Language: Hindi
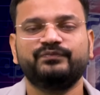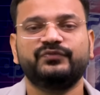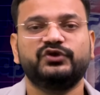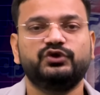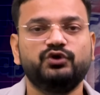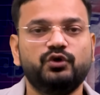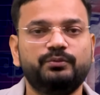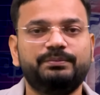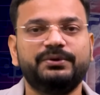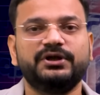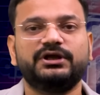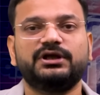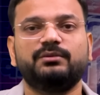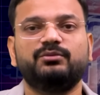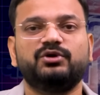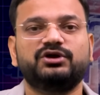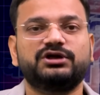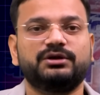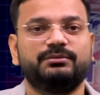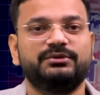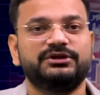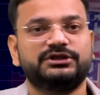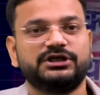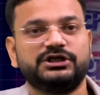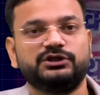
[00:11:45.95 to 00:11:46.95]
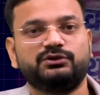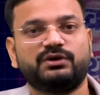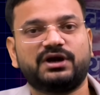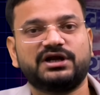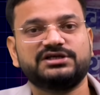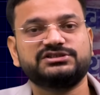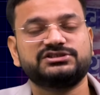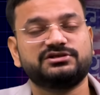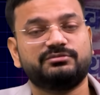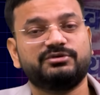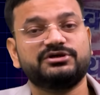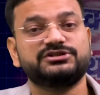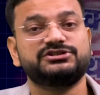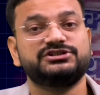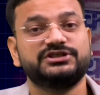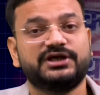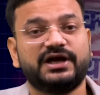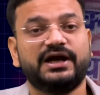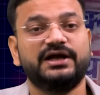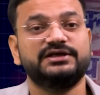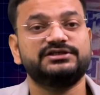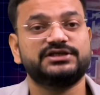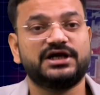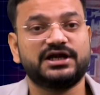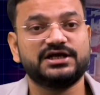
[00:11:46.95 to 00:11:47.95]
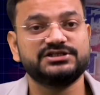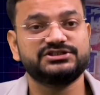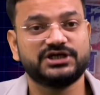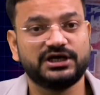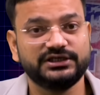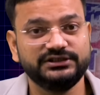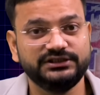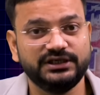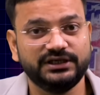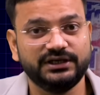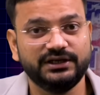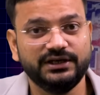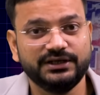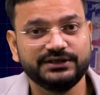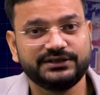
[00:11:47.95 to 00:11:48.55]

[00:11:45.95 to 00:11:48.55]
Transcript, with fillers: यूपी के मुख्यमंत्री द्वारा सबक सिखाया जाना चाहिए